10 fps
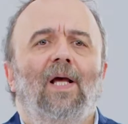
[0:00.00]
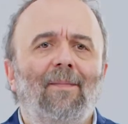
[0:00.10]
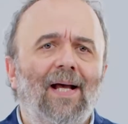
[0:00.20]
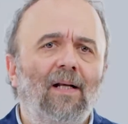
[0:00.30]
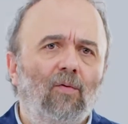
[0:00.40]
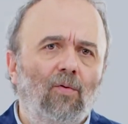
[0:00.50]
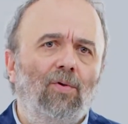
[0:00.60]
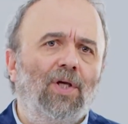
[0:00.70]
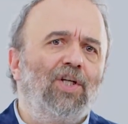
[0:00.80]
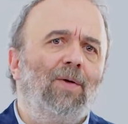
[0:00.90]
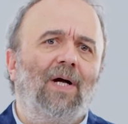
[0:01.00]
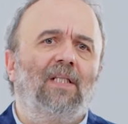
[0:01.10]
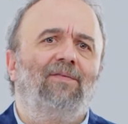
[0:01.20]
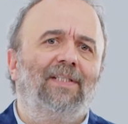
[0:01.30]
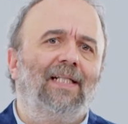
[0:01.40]
Temel günlük yaşam
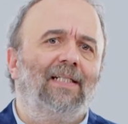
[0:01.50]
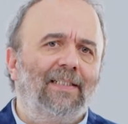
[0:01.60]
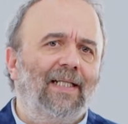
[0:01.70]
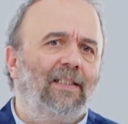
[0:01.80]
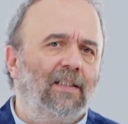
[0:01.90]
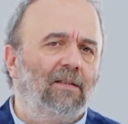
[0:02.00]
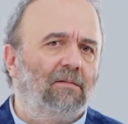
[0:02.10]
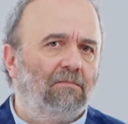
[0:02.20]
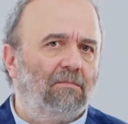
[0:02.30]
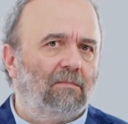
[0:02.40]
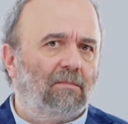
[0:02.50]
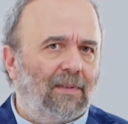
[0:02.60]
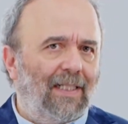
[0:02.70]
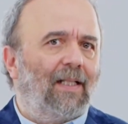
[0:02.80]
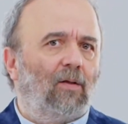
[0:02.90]
aktiviteleri nedir?
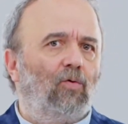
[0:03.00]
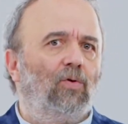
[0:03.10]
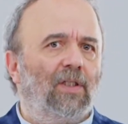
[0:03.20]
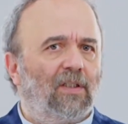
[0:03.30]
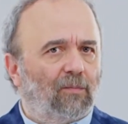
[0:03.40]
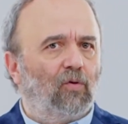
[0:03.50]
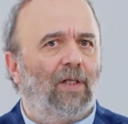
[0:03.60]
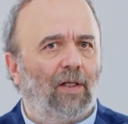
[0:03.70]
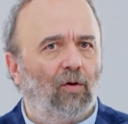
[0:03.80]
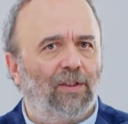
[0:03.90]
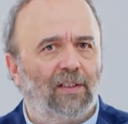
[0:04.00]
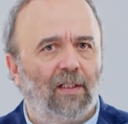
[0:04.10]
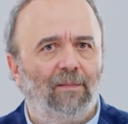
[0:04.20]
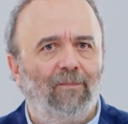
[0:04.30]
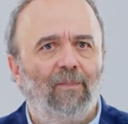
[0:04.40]
Neden uygulanır? Bunlara göz
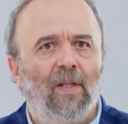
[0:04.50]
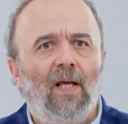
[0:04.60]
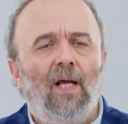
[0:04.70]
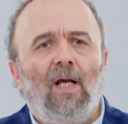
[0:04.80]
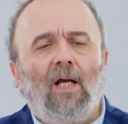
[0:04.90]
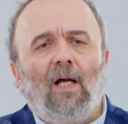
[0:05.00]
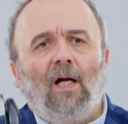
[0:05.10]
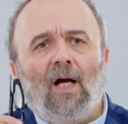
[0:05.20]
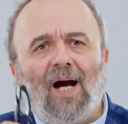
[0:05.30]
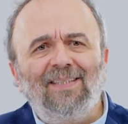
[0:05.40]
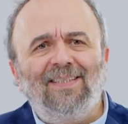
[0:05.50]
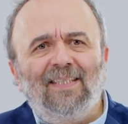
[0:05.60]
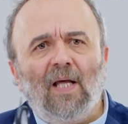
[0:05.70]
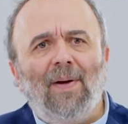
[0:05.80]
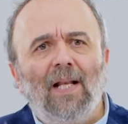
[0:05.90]
atalım.
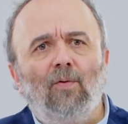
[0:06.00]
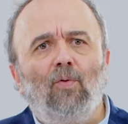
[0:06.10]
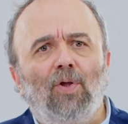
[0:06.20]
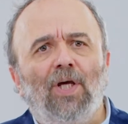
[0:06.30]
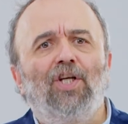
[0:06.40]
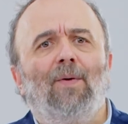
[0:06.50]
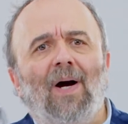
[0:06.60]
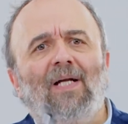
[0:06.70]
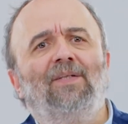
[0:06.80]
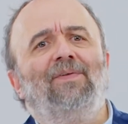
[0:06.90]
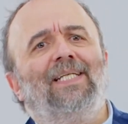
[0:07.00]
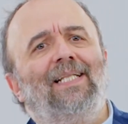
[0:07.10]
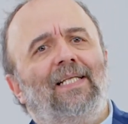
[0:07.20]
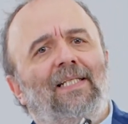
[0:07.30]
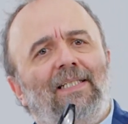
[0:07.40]
Kat temel günlük yaşam
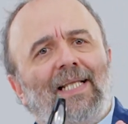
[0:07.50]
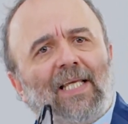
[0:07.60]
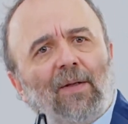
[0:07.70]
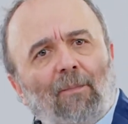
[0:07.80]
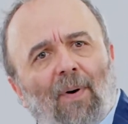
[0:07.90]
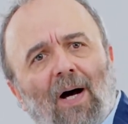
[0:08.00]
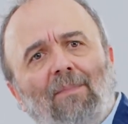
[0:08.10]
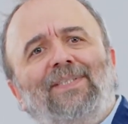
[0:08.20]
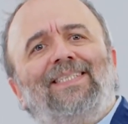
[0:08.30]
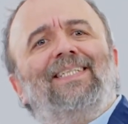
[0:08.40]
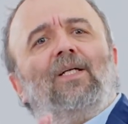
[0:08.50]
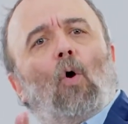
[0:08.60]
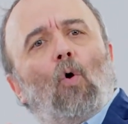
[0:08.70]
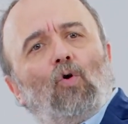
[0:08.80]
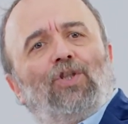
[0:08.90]
aktivitelerindeki
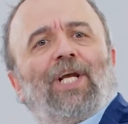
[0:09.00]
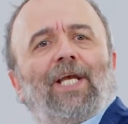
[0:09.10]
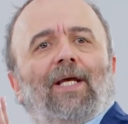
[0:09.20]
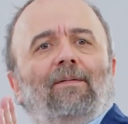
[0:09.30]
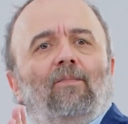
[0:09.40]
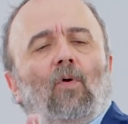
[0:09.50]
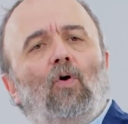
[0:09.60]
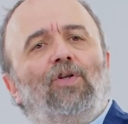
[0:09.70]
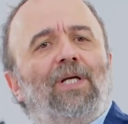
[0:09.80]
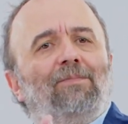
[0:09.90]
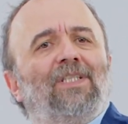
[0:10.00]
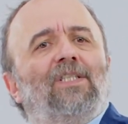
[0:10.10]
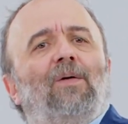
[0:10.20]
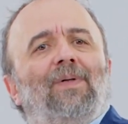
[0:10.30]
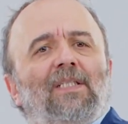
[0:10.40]
bağımsızlık ölçeği, ölçeğimizin
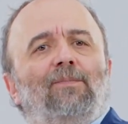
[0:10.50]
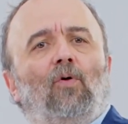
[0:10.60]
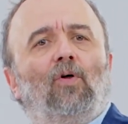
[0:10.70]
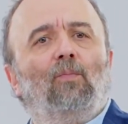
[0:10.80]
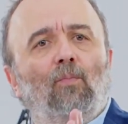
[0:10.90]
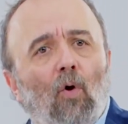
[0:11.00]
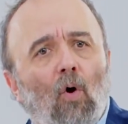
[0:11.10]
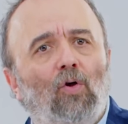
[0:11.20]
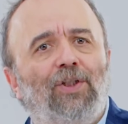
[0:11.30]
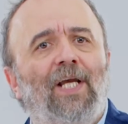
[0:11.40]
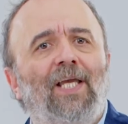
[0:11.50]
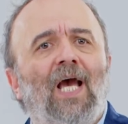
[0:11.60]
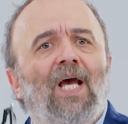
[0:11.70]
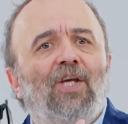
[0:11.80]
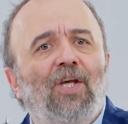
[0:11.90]
tam adı bu. Bu ölçek
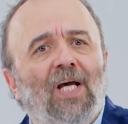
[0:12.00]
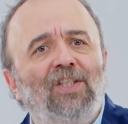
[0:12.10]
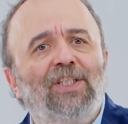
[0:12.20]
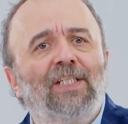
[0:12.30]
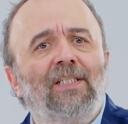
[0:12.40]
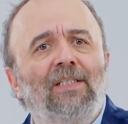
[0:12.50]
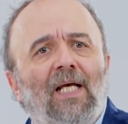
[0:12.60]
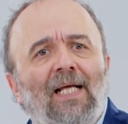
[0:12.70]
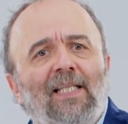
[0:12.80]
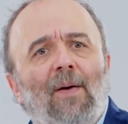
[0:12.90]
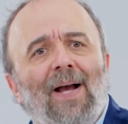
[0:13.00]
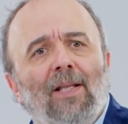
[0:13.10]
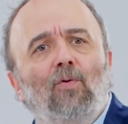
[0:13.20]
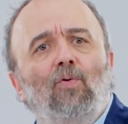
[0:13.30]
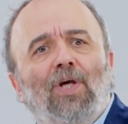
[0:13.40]
yaşların temel
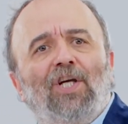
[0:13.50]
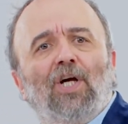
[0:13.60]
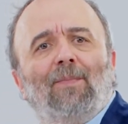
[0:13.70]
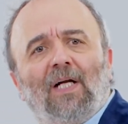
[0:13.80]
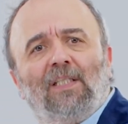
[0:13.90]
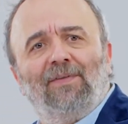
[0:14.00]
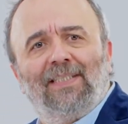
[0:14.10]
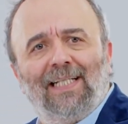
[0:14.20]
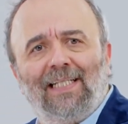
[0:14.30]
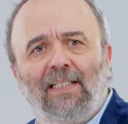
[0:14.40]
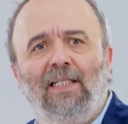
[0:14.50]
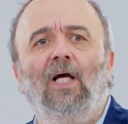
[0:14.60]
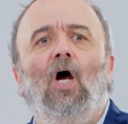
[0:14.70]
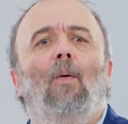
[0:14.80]
günlük yaşam aktivitelerini